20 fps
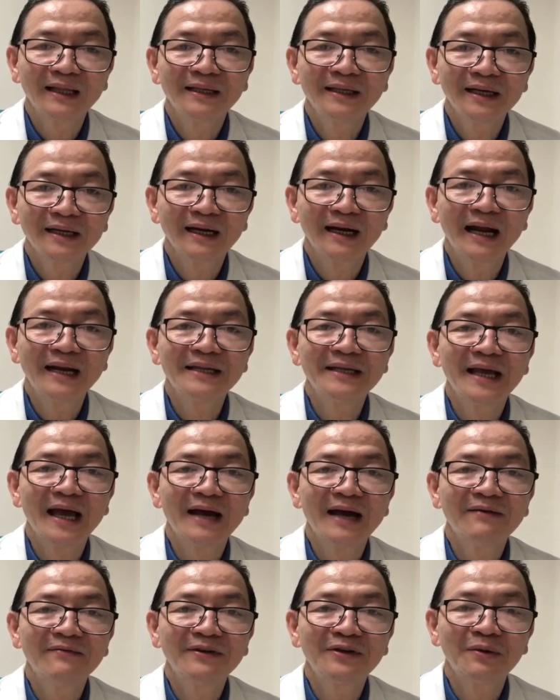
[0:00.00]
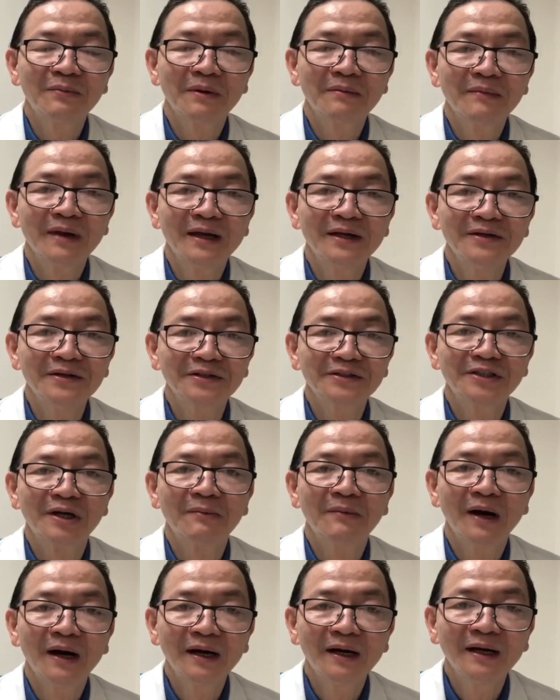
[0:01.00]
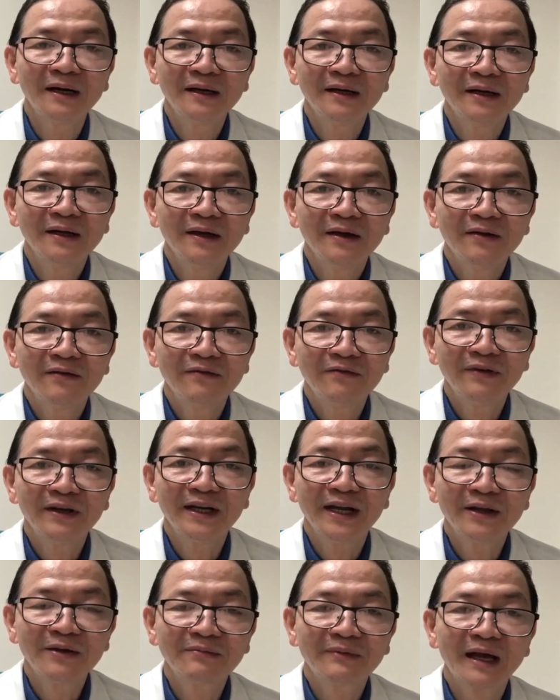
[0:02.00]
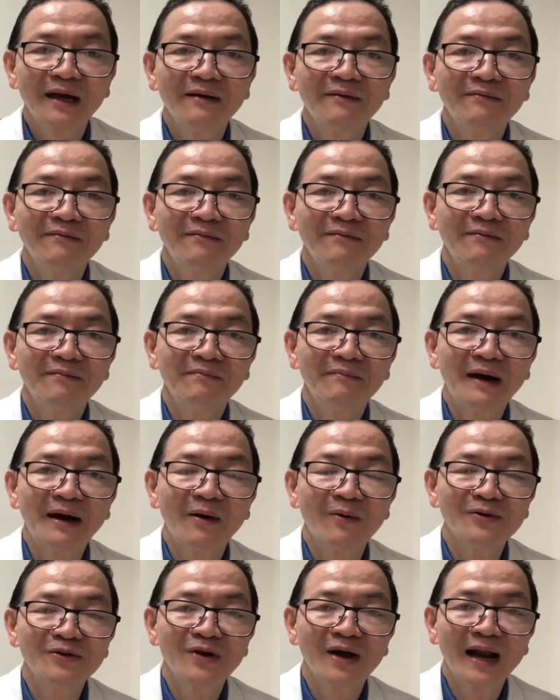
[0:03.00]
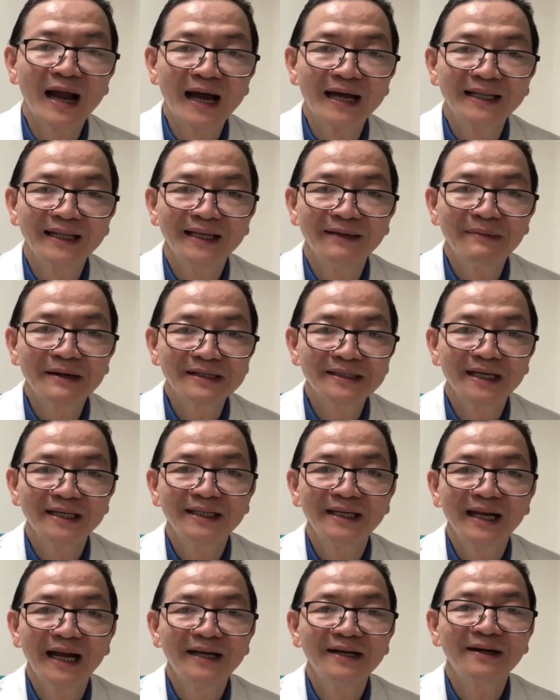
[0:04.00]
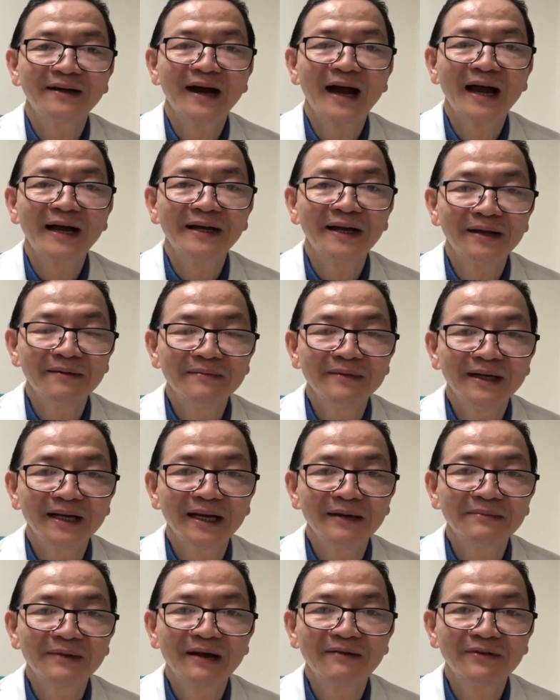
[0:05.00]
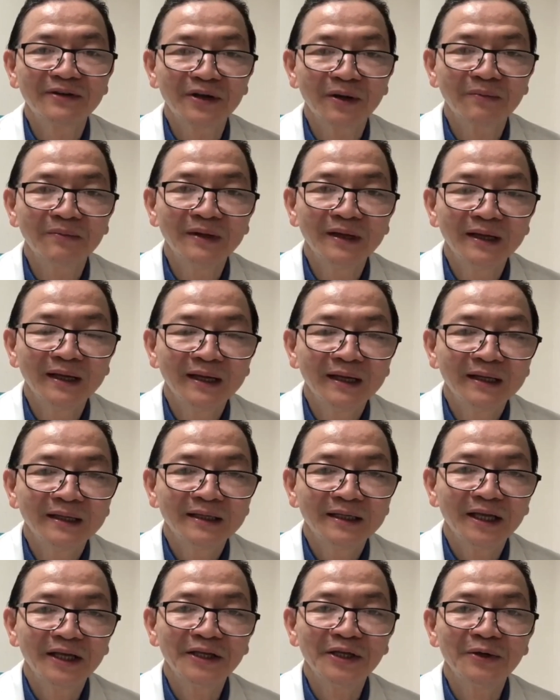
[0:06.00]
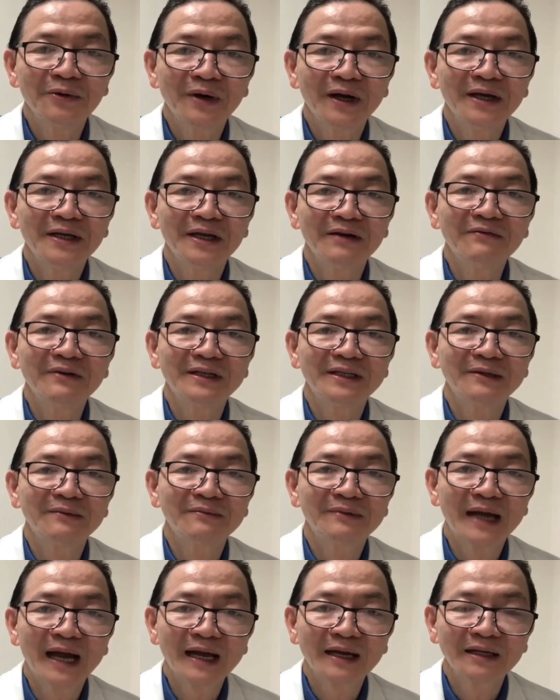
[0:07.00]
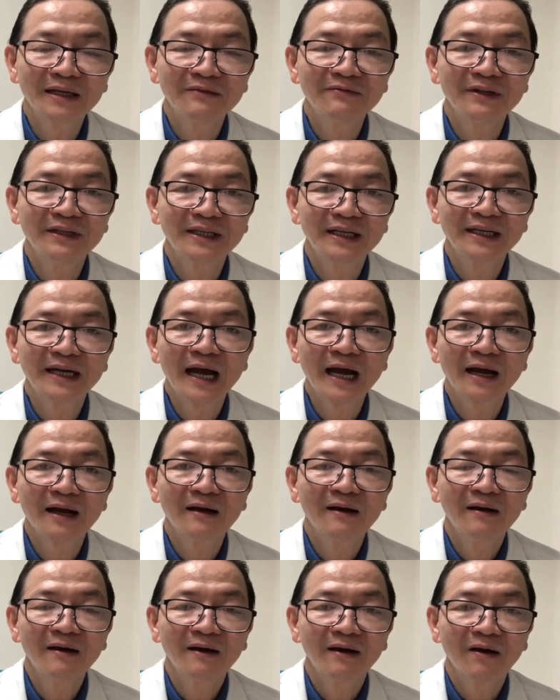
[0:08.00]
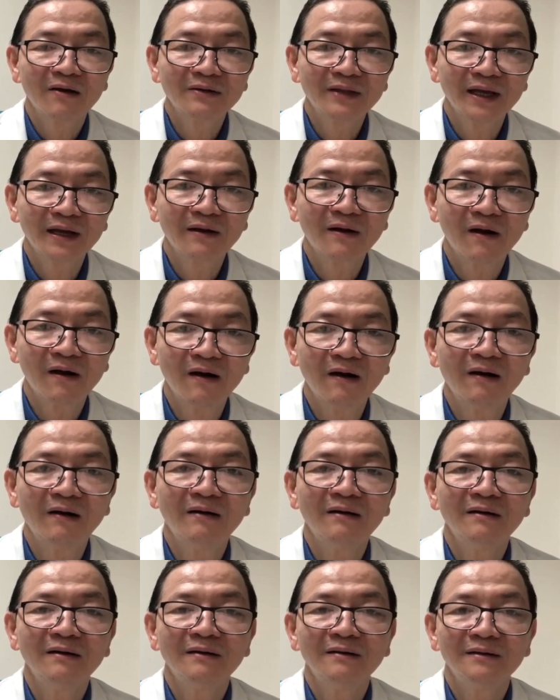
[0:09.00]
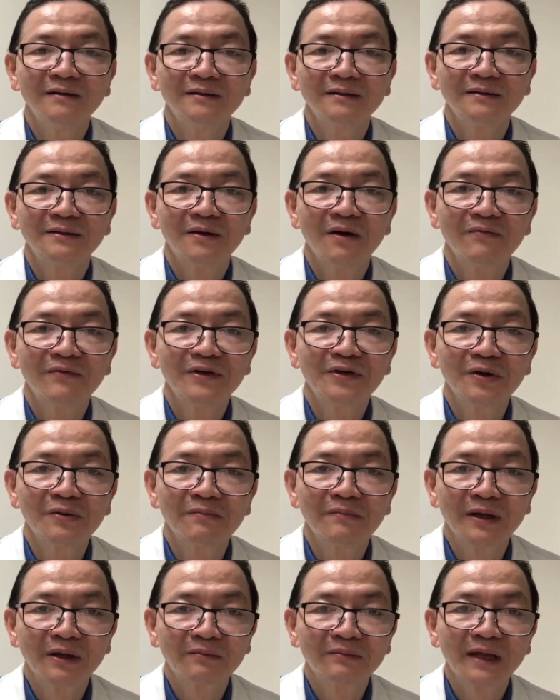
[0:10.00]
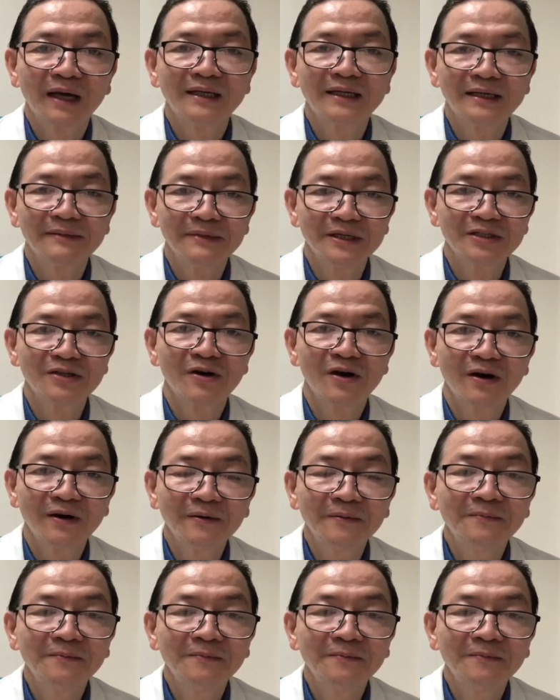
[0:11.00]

thứ nhất đánh giá vi trùng hp được rộng hơn vì nếu chúng ta mà nội soi lại thì bác sĩ chỉ lấy được hai điểm để kiểm tra vi trùng thì nhiều khi những vi trùng khác những vị trí khác có thể còn còn vi trùng mà chúng ta sẽ bị sót